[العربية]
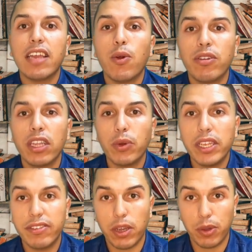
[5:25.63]
هي تحاول دير
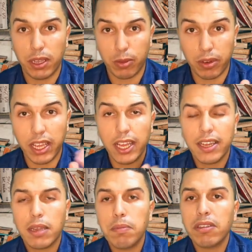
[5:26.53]
واحد التوازن
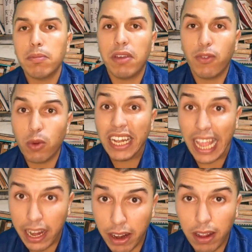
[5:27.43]
كما سمى في
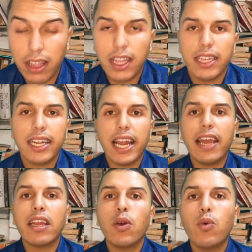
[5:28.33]
ود الانا ديك
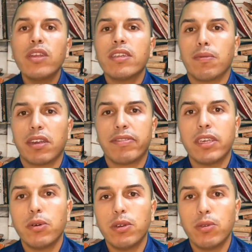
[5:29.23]
الانا هو اللي كيلعب داك
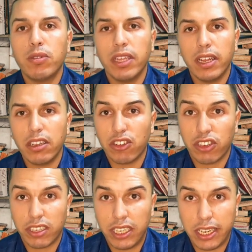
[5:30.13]
التوازن ديال
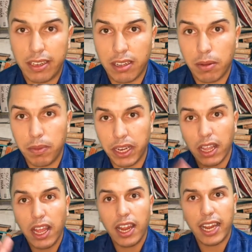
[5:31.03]
الشخصيه الانسان
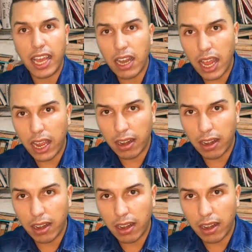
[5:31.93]
بين الانا